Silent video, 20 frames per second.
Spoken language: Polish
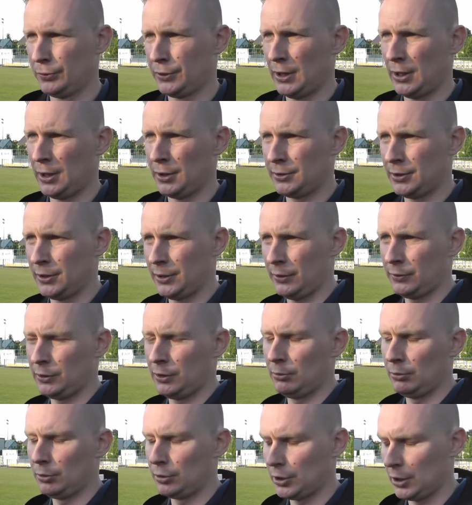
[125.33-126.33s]
teraz nawet jak
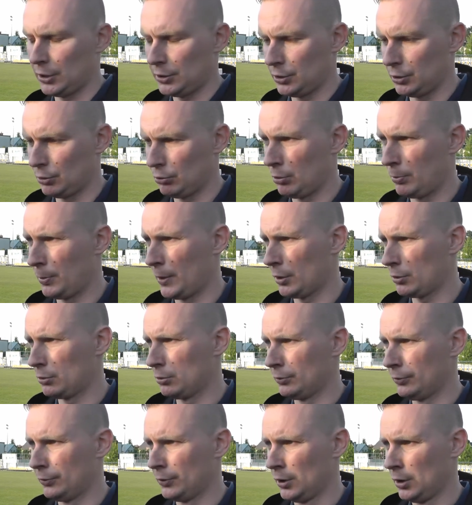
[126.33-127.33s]
szedłem do szatni, do
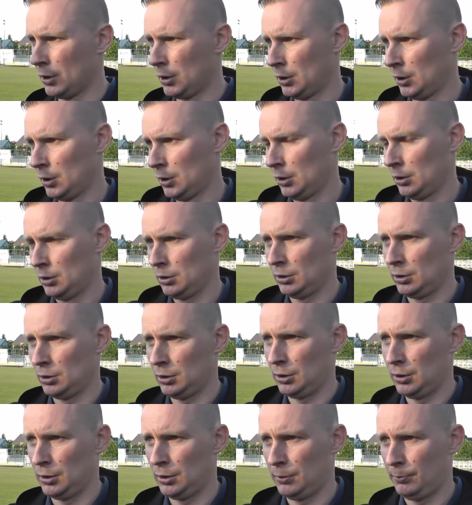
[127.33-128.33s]
chłopaków,
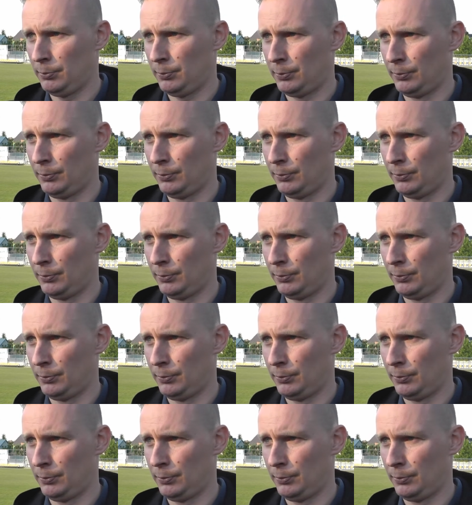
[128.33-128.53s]
e,